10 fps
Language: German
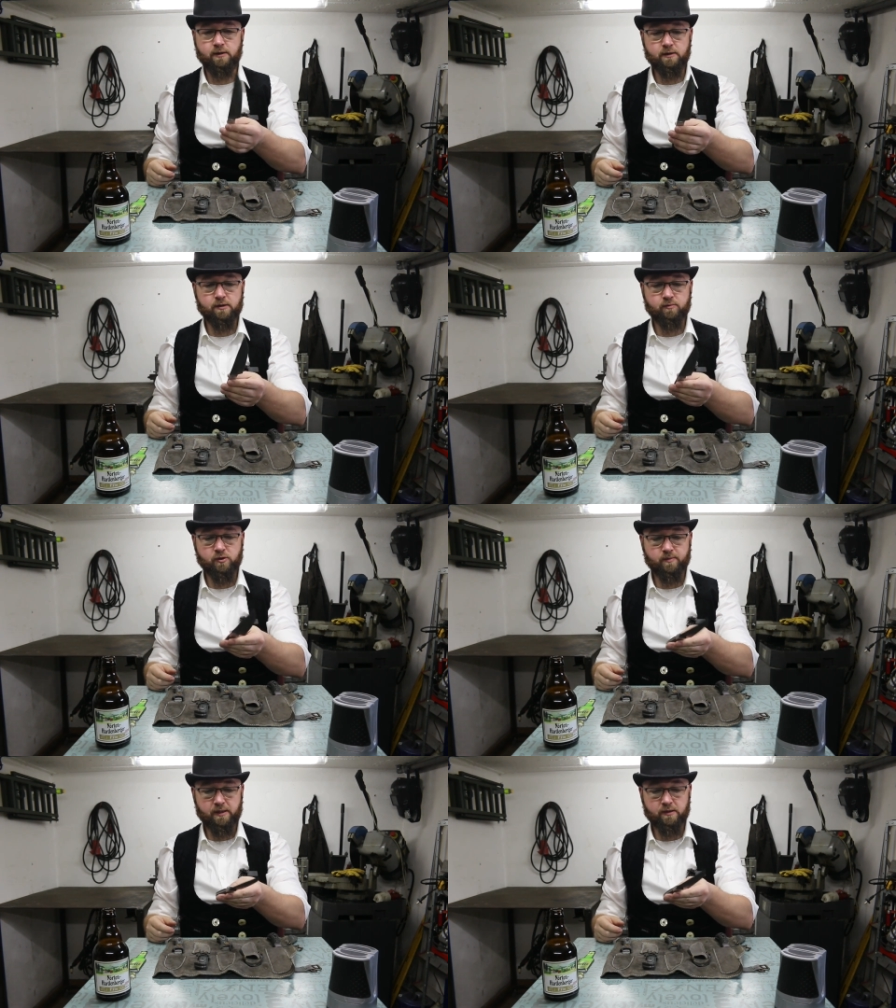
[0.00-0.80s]
Ne? Das
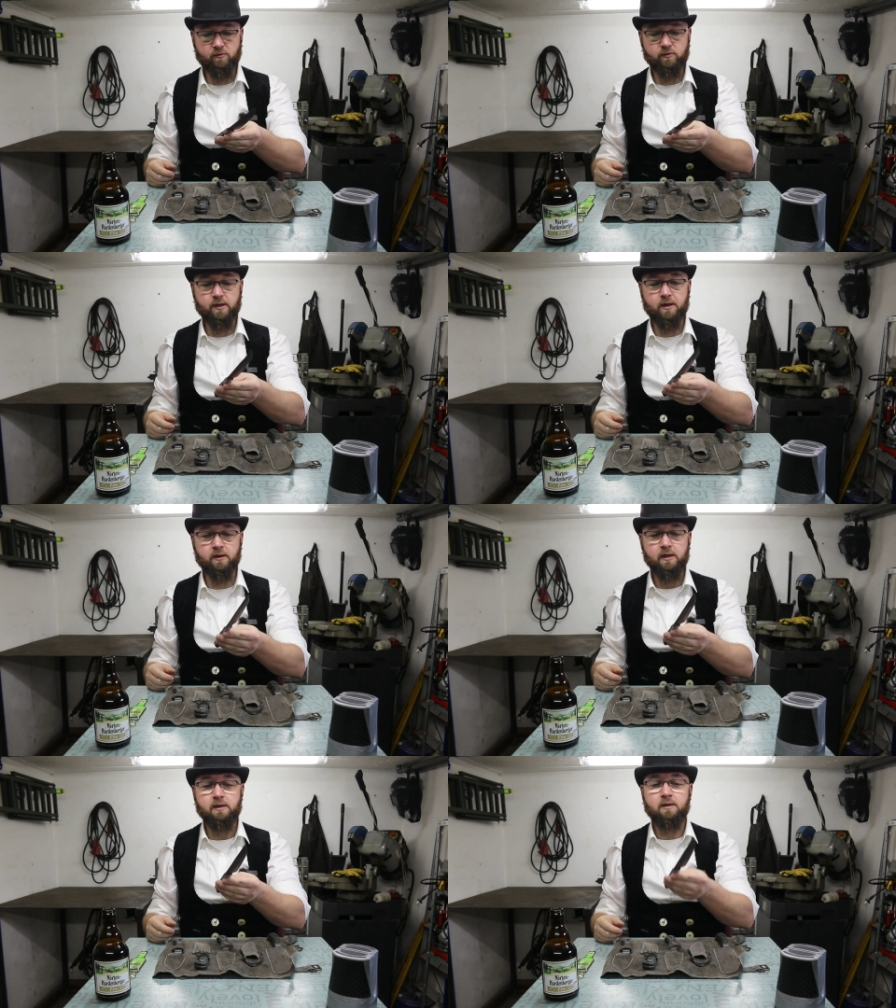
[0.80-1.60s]
muss man dazu
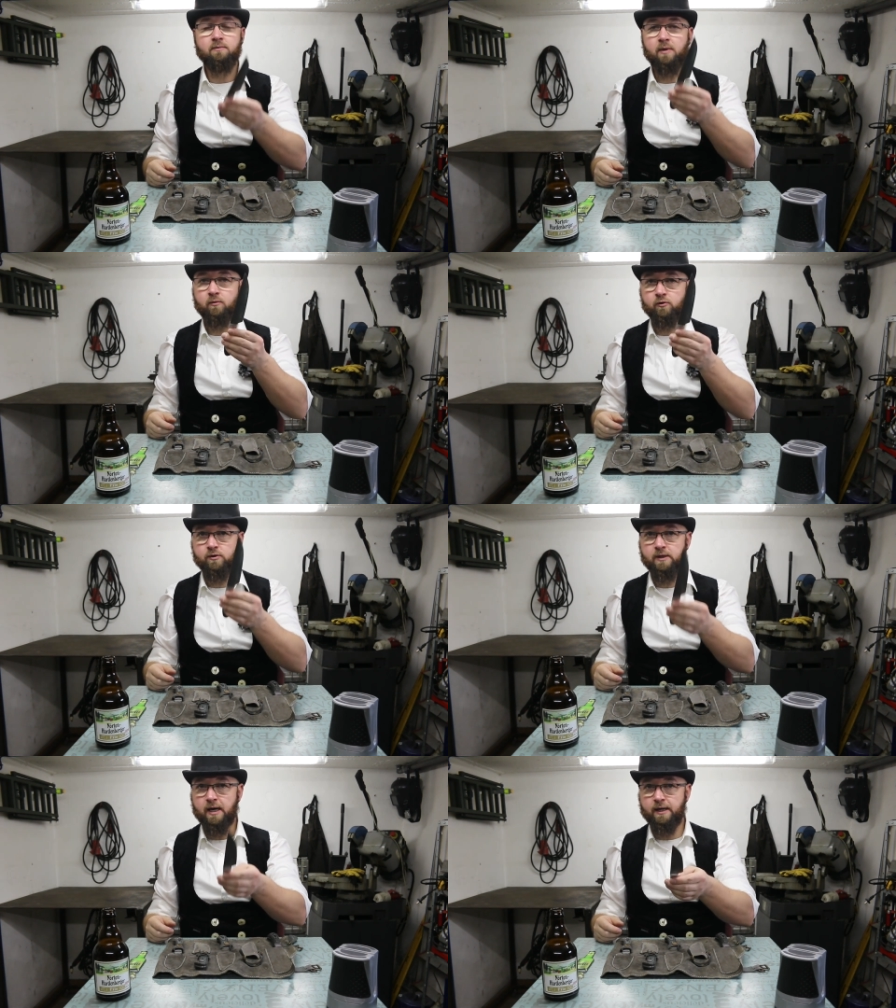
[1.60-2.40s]
sagen. Man muss
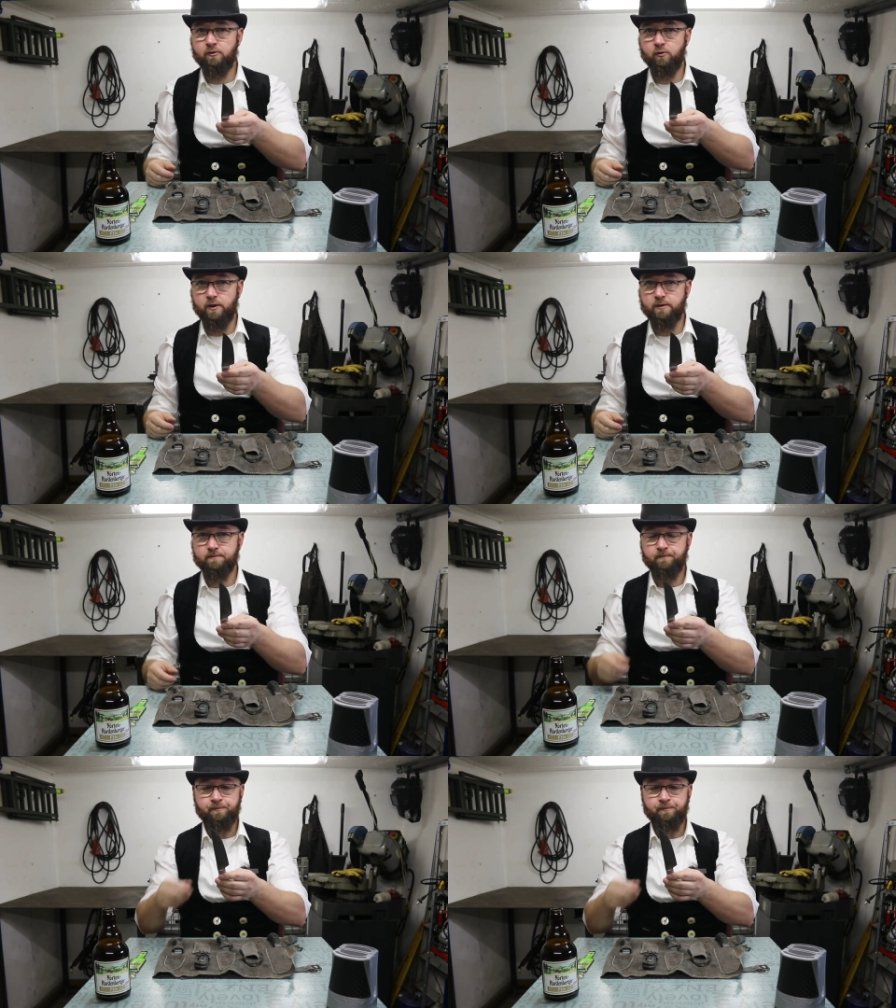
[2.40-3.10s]
die einölen.